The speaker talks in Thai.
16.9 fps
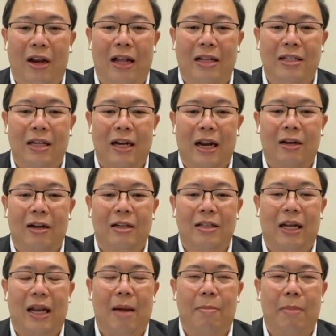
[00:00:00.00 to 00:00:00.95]
นะซึ่งนั่นก็
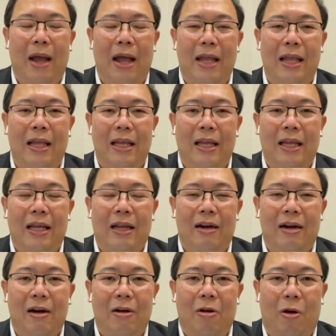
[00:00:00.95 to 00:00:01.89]
จะทำให้
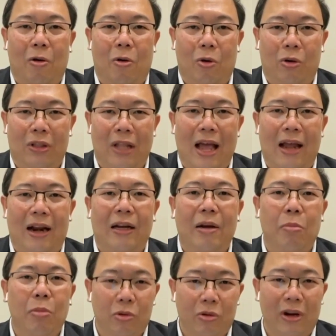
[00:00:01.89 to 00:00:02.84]
เรื่องของโควต้ารั
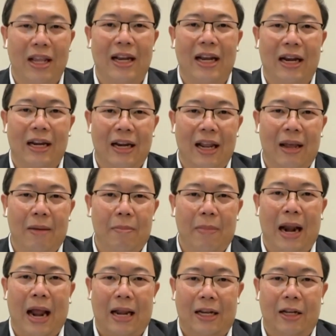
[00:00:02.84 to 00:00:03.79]
ฐมนตรีนั้นเนี่ย
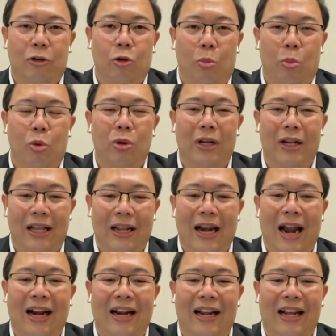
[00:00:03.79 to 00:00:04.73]
มันอาจจะถูกพูดถึง
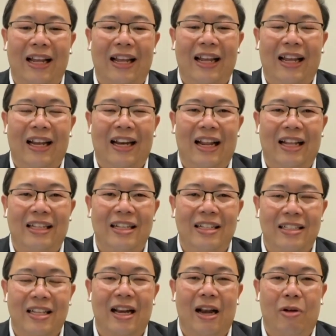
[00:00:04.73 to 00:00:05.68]
ครั้งหนึ่งนะ
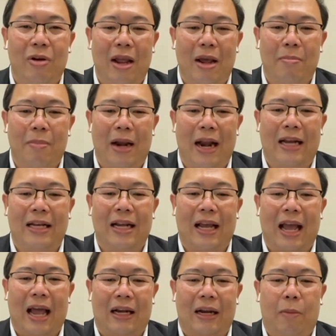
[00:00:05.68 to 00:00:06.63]
ซึ่งสิ่งเหล่านี้มันอาจ
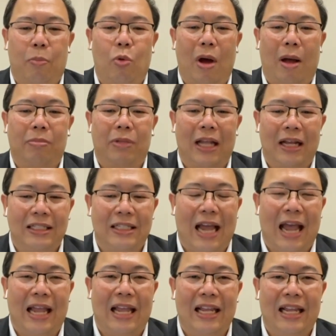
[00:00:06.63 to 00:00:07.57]
จะขัดกับความตั้งใจ